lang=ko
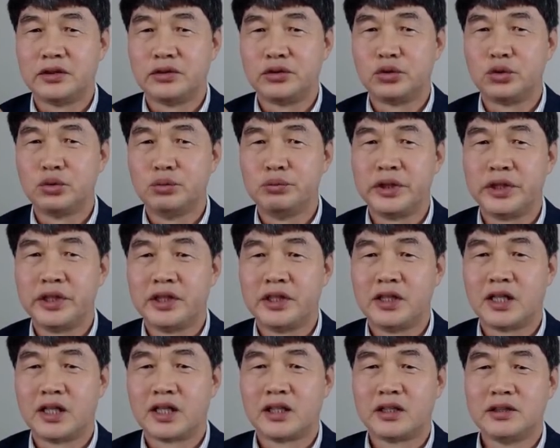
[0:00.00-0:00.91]
준비해
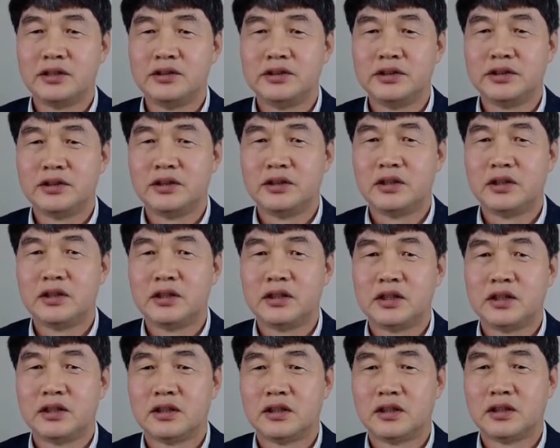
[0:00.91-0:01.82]
나갔는지를
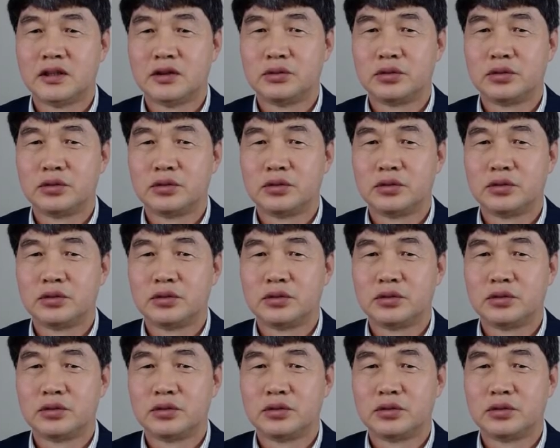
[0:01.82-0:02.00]
어,